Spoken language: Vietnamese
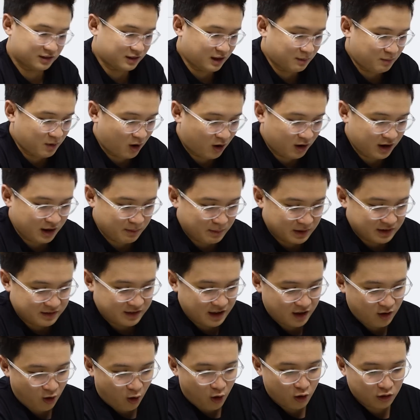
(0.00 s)
tiếp đó thì mình
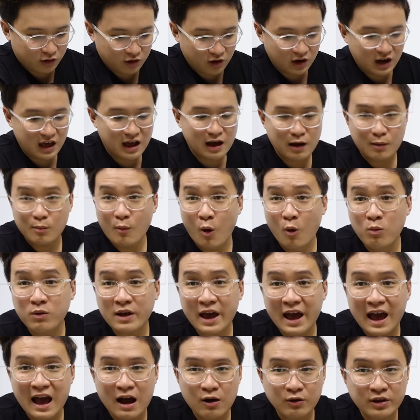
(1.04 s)
sẽ còn đó là bốn
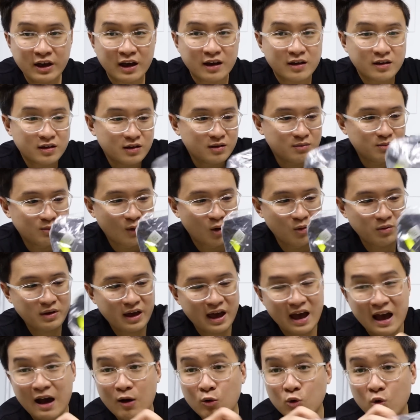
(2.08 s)
cái áo nha bốn
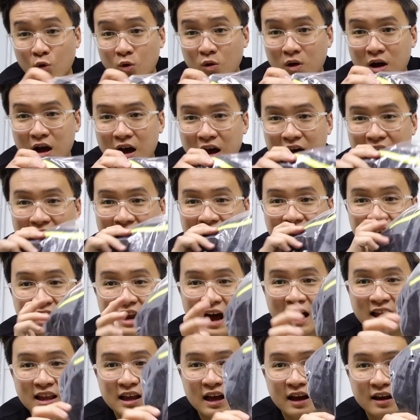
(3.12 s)
cái áo của
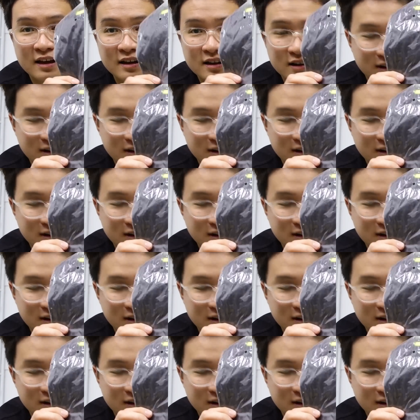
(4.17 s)
Adidas nè